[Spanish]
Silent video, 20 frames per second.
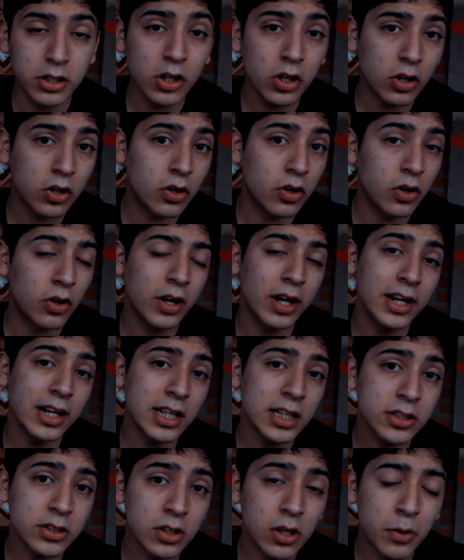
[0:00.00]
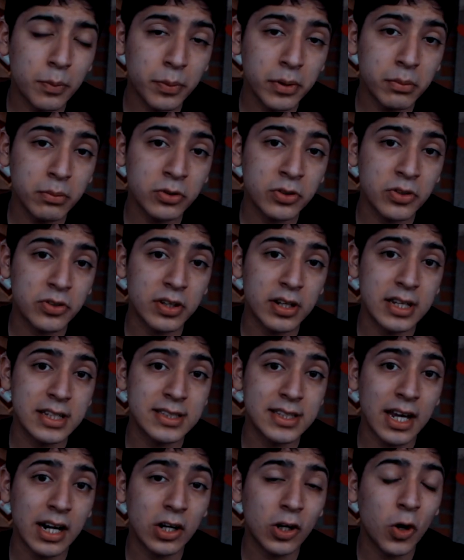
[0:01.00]
Y ojo, el ISO lo podemos
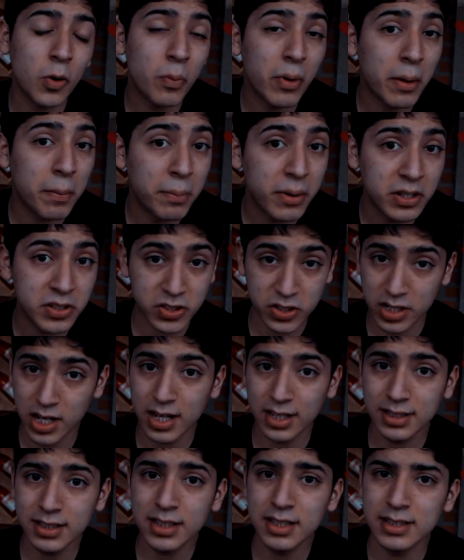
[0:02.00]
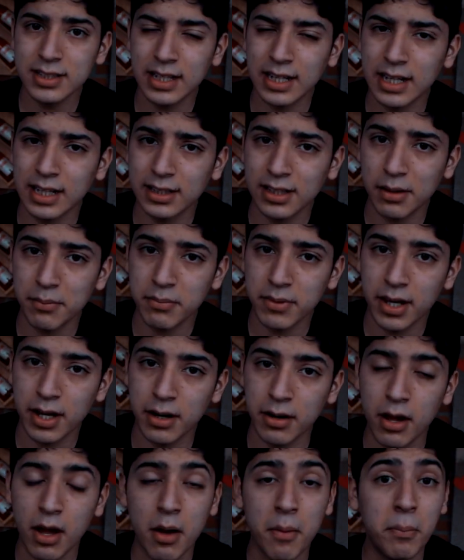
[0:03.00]
utilizar como expresión artística también.